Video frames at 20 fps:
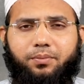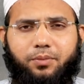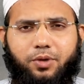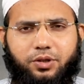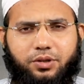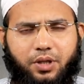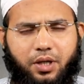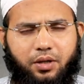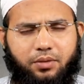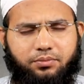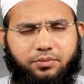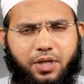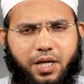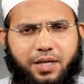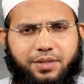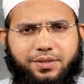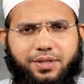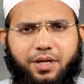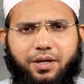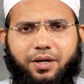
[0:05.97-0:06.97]
महतरम
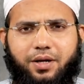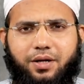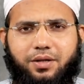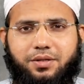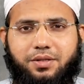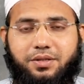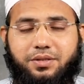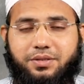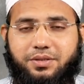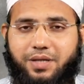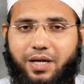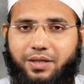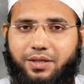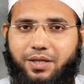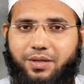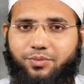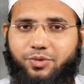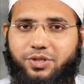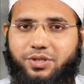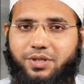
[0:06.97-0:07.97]
नाजरीन ज़ाद
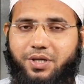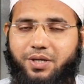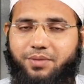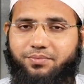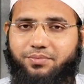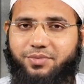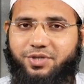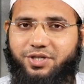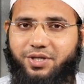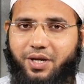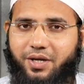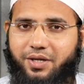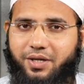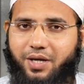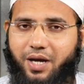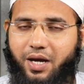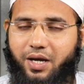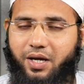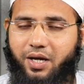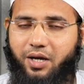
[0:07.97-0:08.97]
मुस्लिम
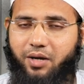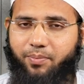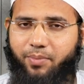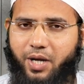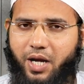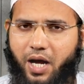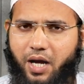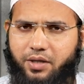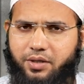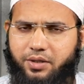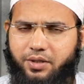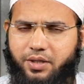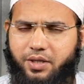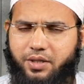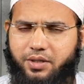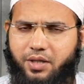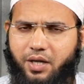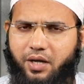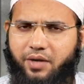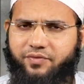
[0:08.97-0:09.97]
शरिया हेल्पलाइन
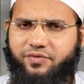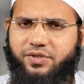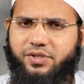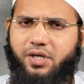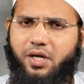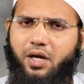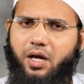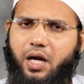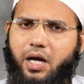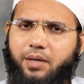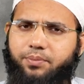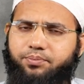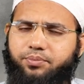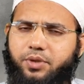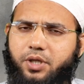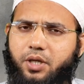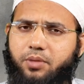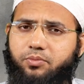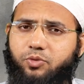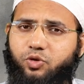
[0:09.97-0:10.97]
की तरफ से
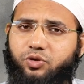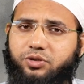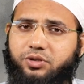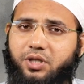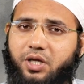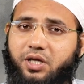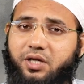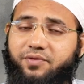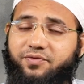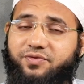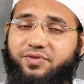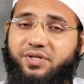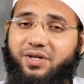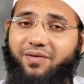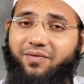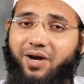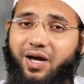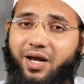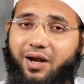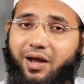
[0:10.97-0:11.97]
आपके मुख्तलिफ़
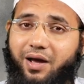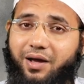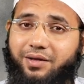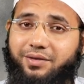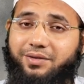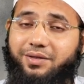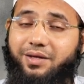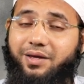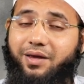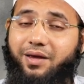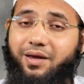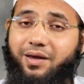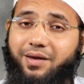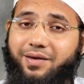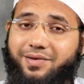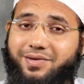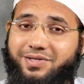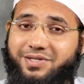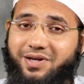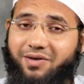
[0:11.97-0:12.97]
सवाल के
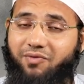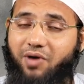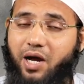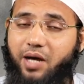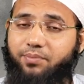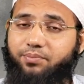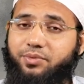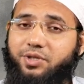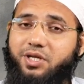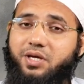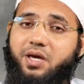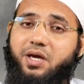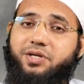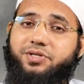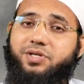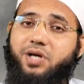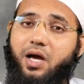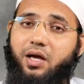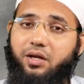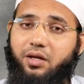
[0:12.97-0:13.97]
जवाब दिए
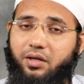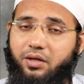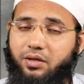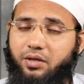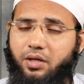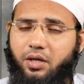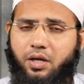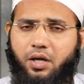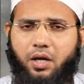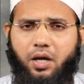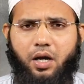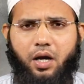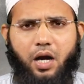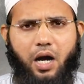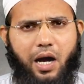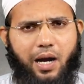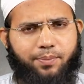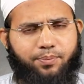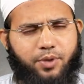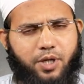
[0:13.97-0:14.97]
जा रहे
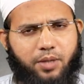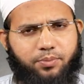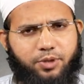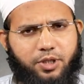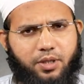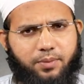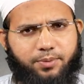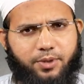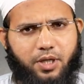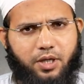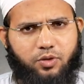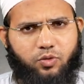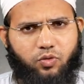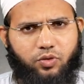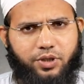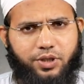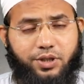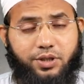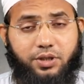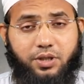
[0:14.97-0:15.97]
हैं आपका भी अपना
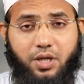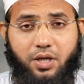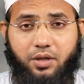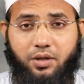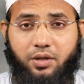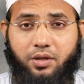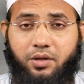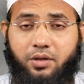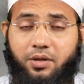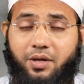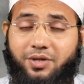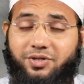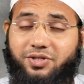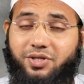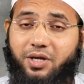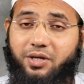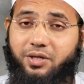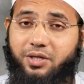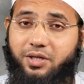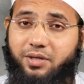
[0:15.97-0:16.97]
कोई दीनी या
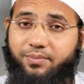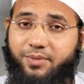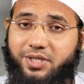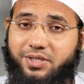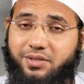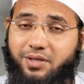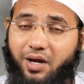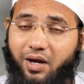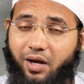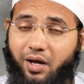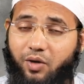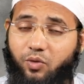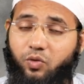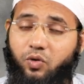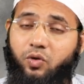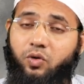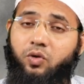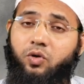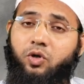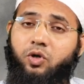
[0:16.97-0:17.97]
शर्य मसला
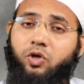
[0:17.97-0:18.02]
हो